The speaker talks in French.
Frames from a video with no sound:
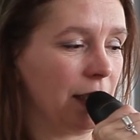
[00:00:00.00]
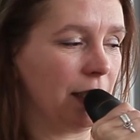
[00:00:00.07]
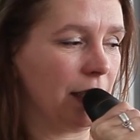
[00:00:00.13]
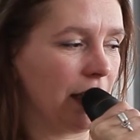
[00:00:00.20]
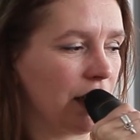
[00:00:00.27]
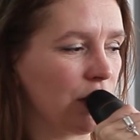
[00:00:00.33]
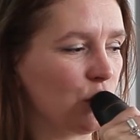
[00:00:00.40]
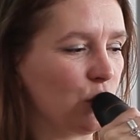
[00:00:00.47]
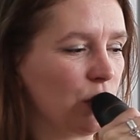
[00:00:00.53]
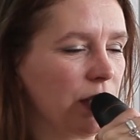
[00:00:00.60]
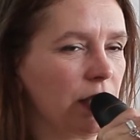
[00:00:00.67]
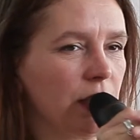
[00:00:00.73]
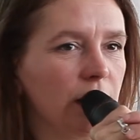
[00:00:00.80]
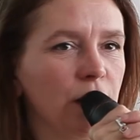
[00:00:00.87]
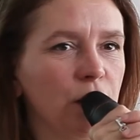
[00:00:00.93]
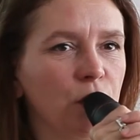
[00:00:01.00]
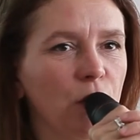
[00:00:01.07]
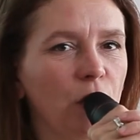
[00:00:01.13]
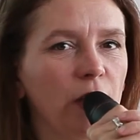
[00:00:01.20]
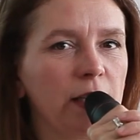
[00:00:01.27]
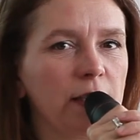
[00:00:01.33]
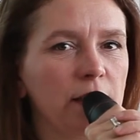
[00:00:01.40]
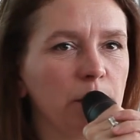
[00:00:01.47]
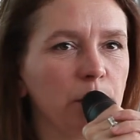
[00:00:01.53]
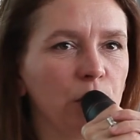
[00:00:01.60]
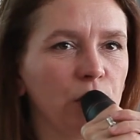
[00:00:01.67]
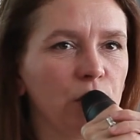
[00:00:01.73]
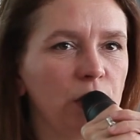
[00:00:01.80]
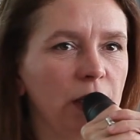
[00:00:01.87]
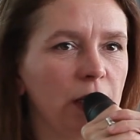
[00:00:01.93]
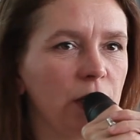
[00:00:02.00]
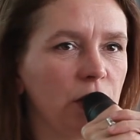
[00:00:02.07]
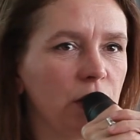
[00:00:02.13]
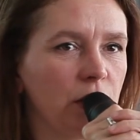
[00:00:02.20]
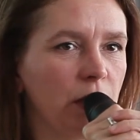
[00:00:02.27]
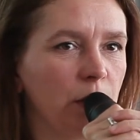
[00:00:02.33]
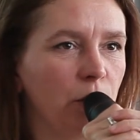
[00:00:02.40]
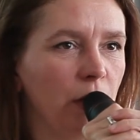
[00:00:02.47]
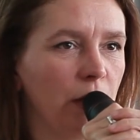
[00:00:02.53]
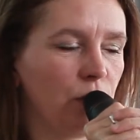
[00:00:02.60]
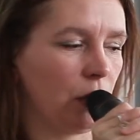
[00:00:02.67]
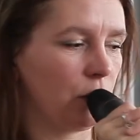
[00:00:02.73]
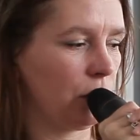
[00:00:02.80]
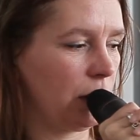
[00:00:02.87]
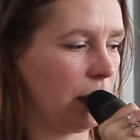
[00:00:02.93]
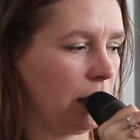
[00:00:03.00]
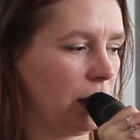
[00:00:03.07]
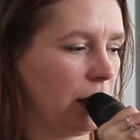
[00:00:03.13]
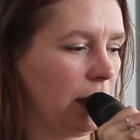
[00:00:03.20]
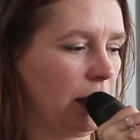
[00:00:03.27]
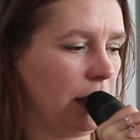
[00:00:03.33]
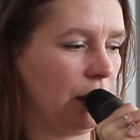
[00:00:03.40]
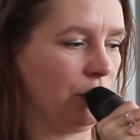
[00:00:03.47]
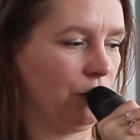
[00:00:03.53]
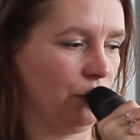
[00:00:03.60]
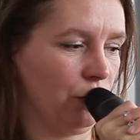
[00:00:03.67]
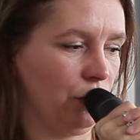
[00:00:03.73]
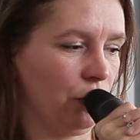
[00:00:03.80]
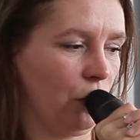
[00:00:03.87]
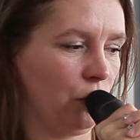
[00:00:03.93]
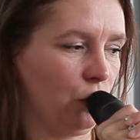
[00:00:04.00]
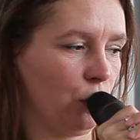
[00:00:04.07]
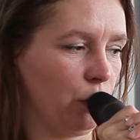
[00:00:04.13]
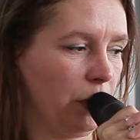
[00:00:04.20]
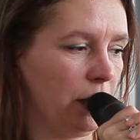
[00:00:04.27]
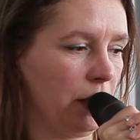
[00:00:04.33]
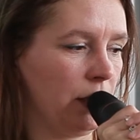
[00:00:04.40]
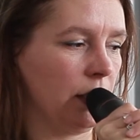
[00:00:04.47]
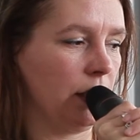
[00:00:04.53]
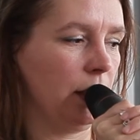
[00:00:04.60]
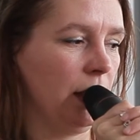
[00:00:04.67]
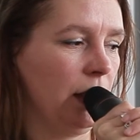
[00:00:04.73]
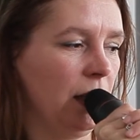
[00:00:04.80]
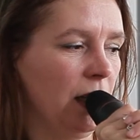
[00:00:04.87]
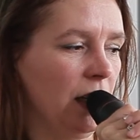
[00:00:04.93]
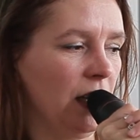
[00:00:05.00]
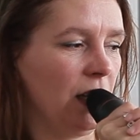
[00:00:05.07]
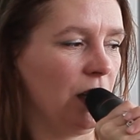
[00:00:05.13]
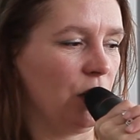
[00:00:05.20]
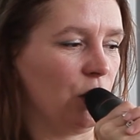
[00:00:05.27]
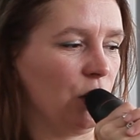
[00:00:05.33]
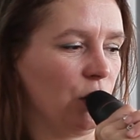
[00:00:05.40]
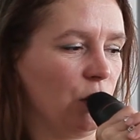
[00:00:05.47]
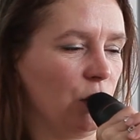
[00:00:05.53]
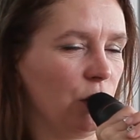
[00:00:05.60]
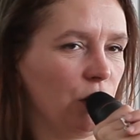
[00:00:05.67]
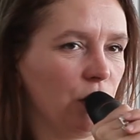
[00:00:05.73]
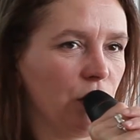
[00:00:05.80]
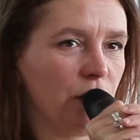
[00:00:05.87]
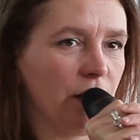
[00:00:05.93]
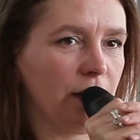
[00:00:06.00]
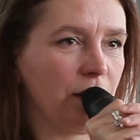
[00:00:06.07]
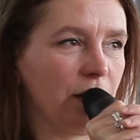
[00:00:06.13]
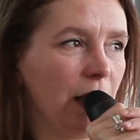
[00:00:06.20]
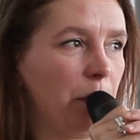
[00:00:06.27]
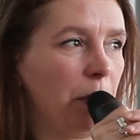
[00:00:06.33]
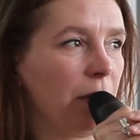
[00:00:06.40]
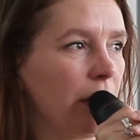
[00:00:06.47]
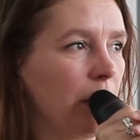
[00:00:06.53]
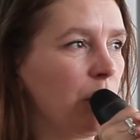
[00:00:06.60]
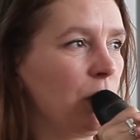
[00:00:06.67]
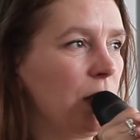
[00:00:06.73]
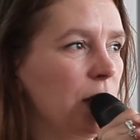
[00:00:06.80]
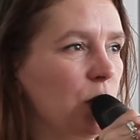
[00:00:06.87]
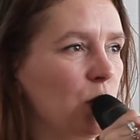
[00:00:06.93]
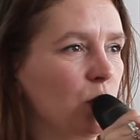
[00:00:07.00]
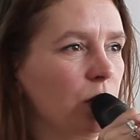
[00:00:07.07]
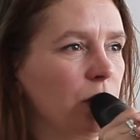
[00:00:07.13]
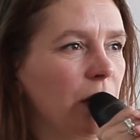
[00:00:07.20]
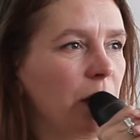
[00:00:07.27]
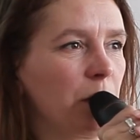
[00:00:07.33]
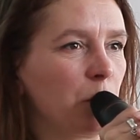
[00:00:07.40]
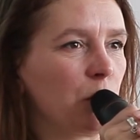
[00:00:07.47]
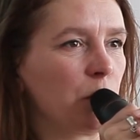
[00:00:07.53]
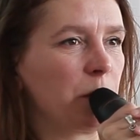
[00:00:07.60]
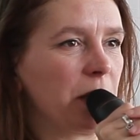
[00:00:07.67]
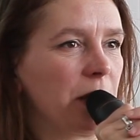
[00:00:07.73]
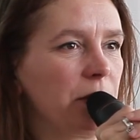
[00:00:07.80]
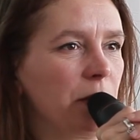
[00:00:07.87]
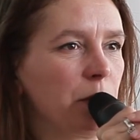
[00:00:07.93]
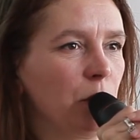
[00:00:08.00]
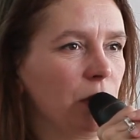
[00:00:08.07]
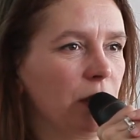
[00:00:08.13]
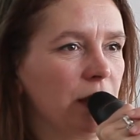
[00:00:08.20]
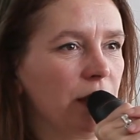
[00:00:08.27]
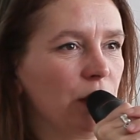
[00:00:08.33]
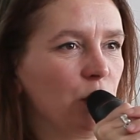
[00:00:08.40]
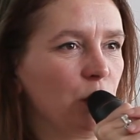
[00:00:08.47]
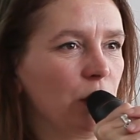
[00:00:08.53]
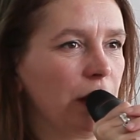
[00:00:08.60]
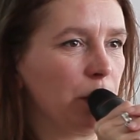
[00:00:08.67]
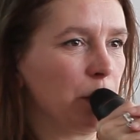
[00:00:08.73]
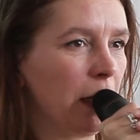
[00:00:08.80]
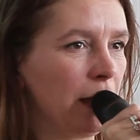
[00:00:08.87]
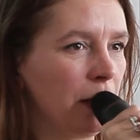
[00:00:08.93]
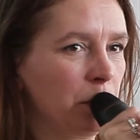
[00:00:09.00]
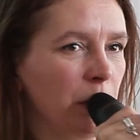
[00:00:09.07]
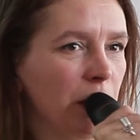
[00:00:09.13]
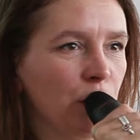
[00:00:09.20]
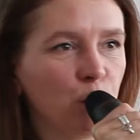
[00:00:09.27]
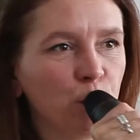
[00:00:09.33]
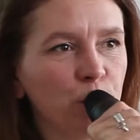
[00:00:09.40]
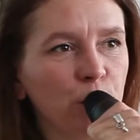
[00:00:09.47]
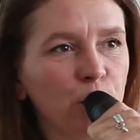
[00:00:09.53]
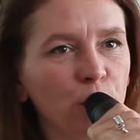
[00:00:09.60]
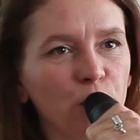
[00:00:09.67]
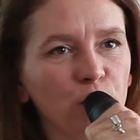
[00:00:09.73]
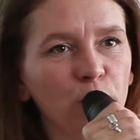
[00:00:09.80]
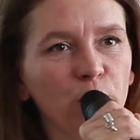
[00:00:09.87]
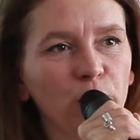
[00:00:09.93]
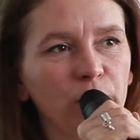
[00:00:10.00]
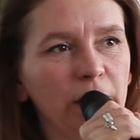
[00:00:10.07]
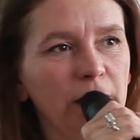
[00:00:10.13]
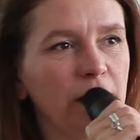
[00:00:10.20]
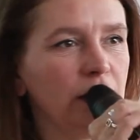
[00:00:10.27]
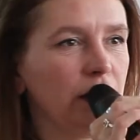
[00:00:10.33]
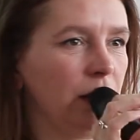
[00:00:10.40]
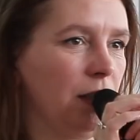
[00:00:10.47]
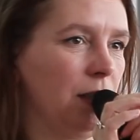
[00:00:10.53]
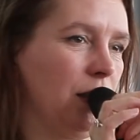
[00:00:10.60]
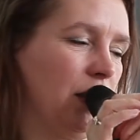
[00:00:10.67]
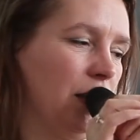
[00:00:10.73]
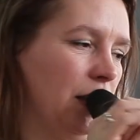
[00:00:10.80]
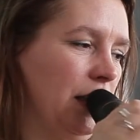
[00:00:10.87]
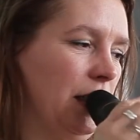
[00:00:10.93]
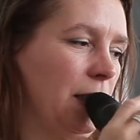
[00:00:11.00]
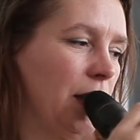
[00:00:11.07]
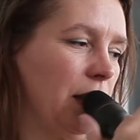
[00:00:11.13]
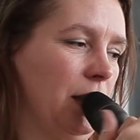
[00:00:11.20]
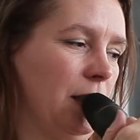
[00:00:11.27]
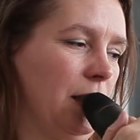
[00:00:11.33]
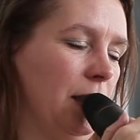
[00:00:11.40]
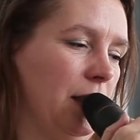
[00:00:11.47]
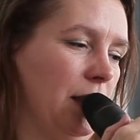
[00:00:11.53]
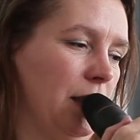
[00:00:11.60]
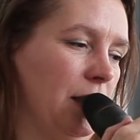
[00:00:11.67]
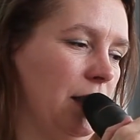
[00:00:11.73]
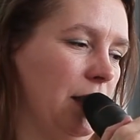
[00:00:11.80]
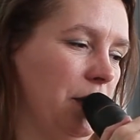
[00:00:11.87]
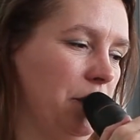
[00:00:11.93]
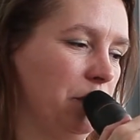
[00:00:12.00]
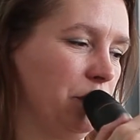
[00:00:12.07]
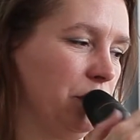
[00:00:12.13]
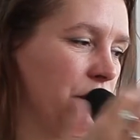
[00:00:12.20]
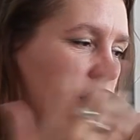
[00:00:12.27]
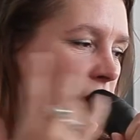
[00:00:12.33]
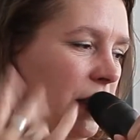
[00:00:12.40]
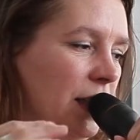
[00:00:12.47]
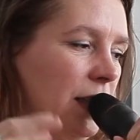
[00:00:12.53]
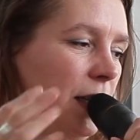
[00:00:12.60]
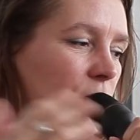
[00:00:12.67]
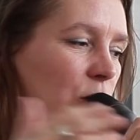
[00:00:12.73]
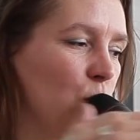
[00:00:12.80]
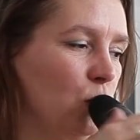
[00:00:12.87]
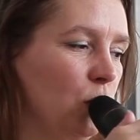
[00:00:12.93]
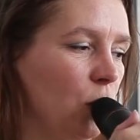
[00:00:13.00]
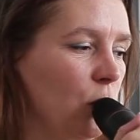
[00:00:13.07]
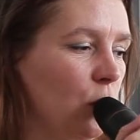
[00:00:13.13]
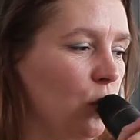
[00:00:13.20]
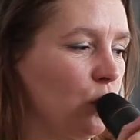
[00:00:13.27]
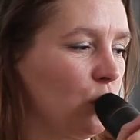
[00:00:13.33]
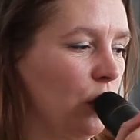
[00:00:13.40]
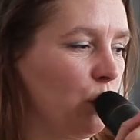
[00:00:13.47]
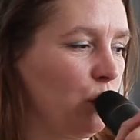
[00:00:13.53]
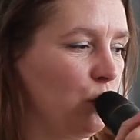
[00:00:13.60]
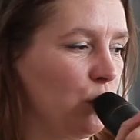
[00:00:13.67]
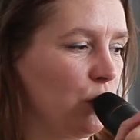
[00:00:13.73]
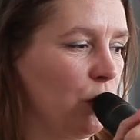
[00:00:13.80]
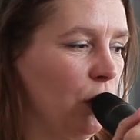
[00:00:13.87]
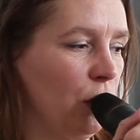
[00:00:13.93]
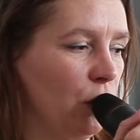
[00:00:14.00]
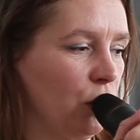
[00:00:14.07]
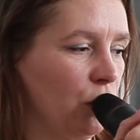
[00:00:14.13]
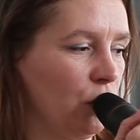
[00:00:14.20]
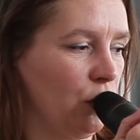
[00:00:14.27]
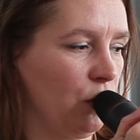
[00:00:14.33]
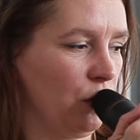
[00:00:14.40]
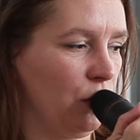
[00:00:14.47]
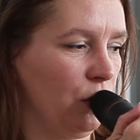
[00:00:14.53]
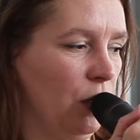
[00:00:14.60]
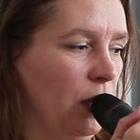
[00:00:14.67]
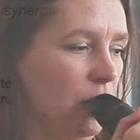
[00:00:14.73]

qui associent organismes de recherche, laboratoires de recherche et entreprises, il n'y en a pas vraiment qui sont vraiment spécifiquement dédiés au climat, mais on peut retrouver des des actions dans, plusieurs, euh,